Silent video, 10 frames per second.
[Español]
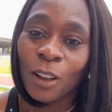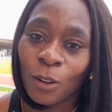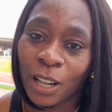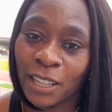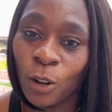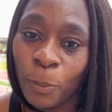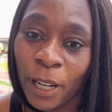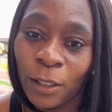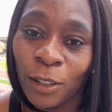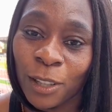Hola, salud
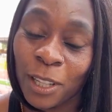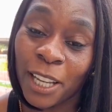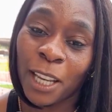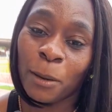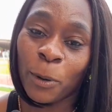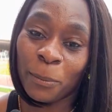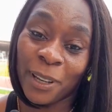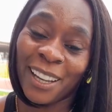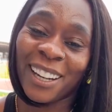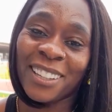para todos. Eh, pues
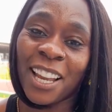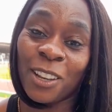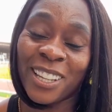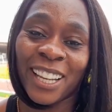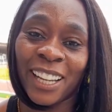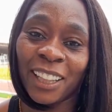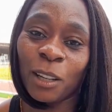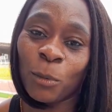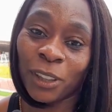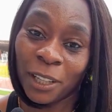bien, gracias a Dios,
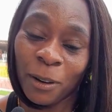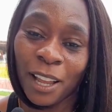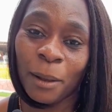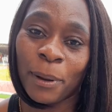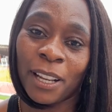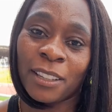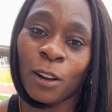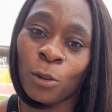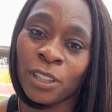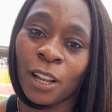excelente, motivada para
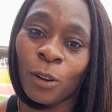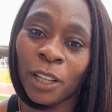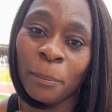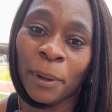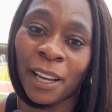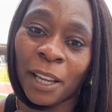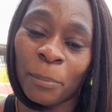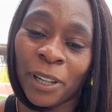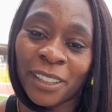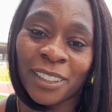esa justa olímpica y
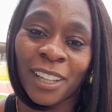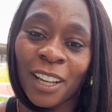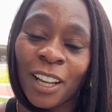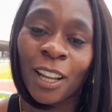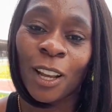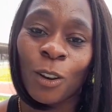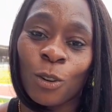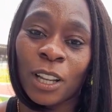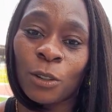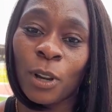pues
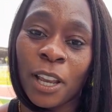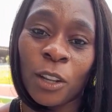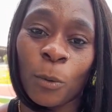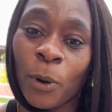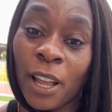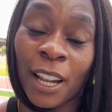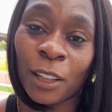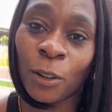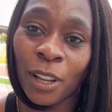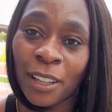con ayuda de Dios, pueda darla
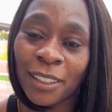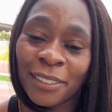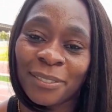toda.